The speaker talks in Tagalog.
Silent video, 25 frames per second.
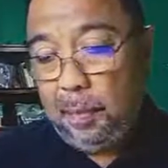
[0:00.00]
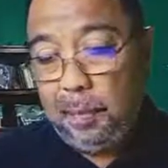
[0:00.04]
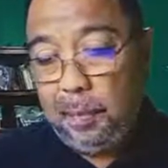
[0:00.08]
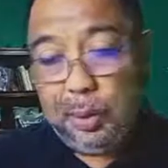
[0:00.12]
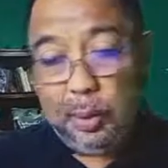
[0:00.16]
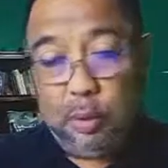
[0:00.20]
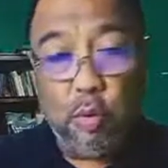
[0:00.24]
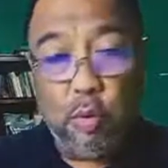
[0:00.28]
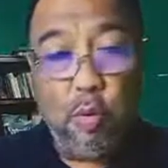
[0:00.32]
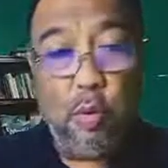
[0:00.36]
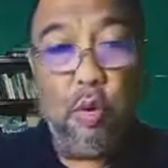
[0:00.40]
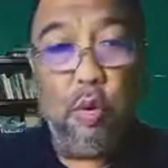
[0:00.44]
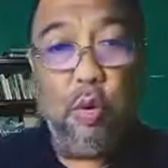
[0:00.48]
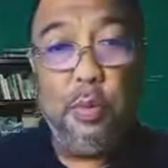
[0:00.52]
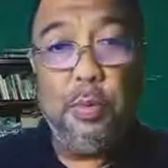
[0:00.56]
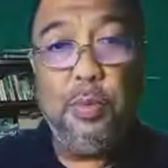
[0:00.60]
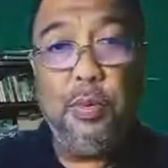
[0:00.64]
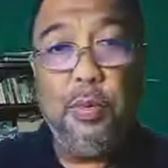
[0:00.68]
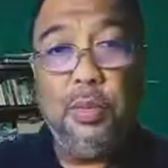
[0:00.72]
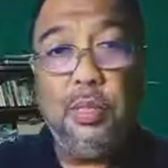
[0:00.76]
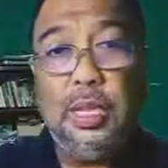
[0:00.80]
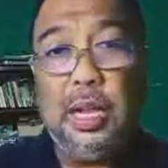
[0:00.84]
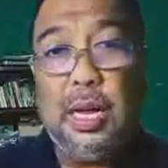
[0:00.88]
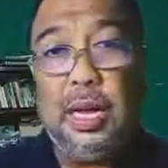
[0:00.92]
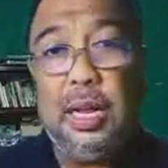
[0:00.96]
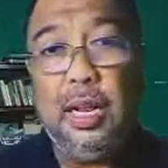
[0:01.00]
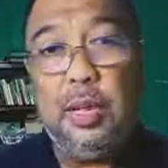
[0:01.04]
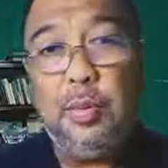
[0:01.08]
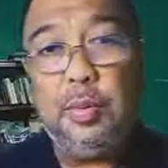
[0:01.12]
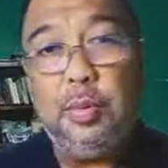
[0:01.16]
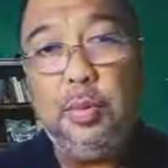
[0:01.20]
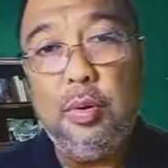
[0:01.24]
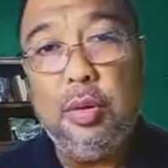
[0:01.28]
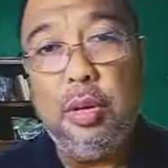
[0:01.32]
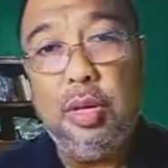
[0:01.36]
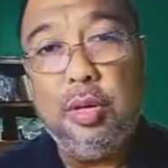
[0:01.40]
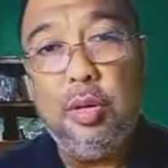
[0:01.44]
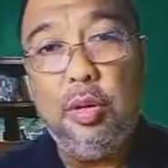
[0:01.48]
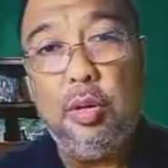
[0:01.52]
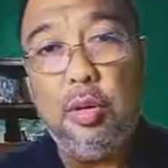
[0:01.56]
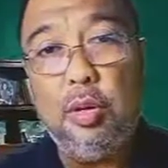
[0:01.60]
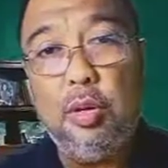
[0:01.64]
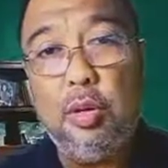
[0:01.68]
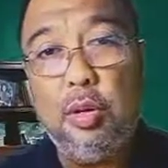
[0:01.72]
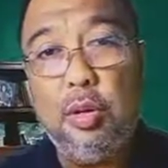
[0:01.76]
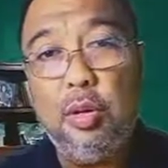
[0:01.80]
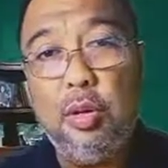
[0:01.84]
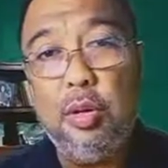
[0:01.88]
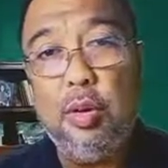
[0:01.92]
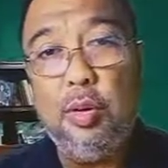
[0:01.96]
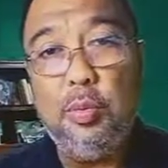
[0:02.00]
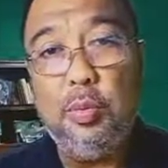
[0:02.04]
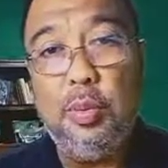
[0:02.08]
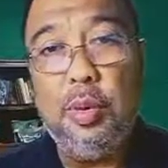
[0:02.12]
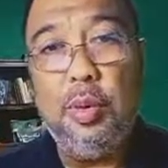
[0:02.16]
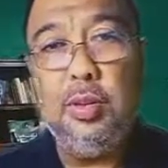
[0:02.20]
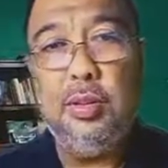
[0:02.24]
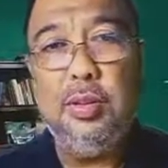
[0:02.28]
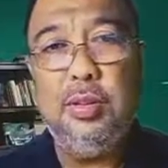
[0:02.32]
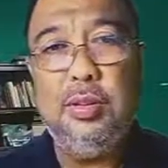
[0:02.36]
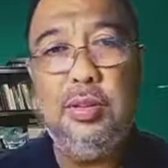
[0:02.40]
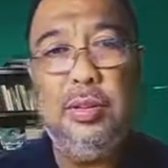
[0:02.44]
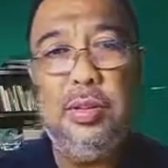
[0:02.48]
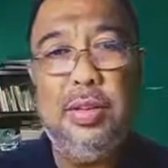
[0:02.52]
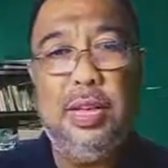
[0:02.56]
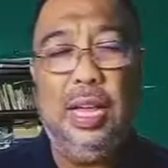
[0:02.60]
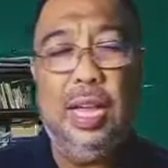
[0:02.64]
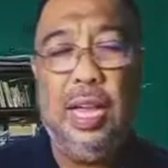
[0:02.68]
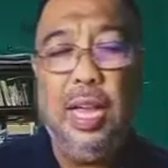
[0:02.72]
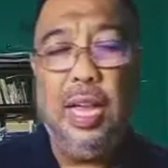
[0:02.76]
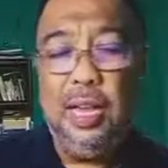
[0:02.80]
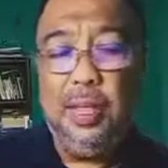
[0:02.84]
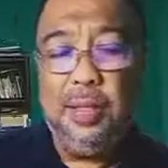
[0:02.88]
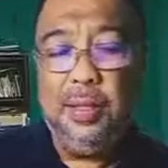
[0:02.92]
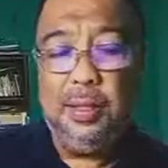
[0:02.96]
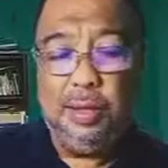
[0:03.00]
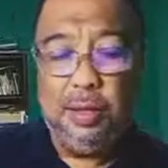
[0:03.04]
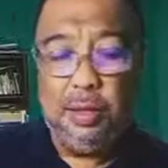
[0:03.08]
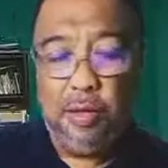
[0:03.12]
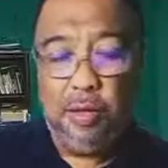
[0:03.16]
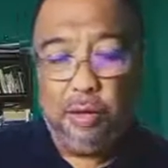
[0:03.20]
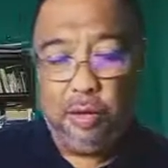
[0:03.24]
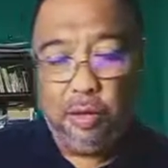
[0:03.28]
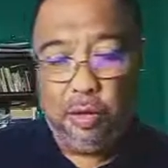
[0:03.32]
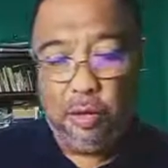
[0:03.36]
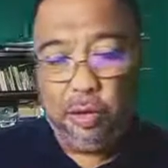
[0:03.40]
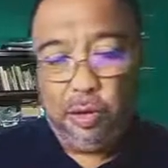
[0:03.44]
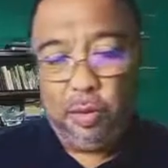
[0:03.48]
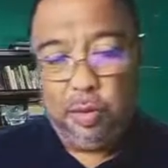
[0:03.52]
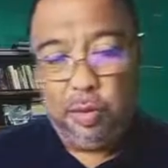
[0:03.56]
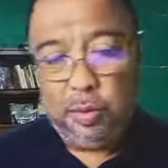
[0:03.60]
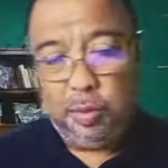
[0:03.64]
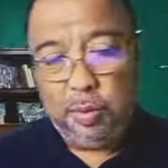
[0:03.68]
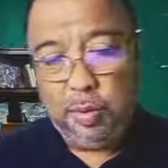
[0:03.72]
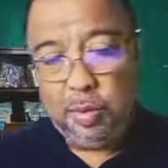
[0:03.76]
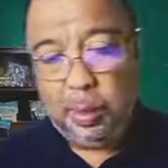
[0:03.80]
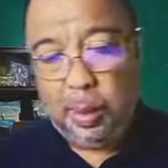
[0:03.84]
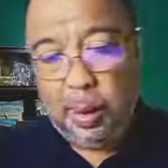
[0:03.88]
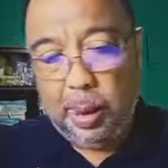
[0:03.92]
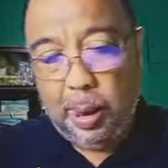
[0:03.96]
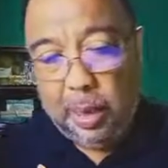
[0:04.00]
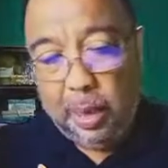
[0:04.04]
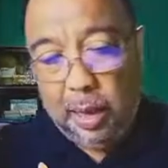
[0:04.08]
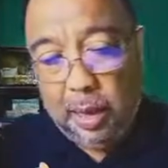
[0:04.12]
ay patungkol po sa aklat po ng Deuteronomio. Yan, Deuteronomio.